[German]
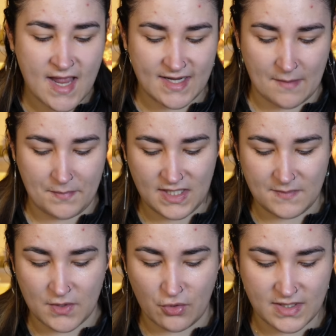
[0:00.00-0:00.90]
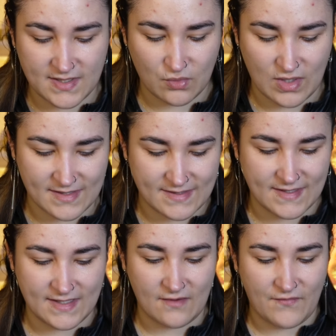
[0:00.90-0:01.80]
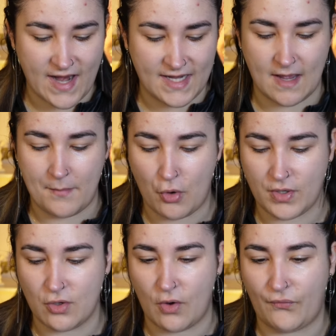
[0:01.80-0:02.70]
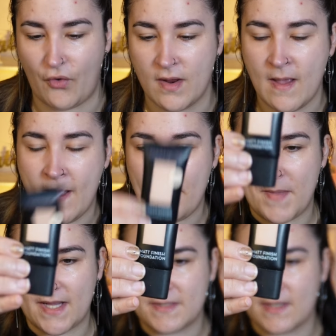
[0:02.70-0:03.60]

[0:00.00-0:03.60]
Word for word: Da bin ich mir noch nicht so ganz sicher, weil ich habe auch hier noch von Max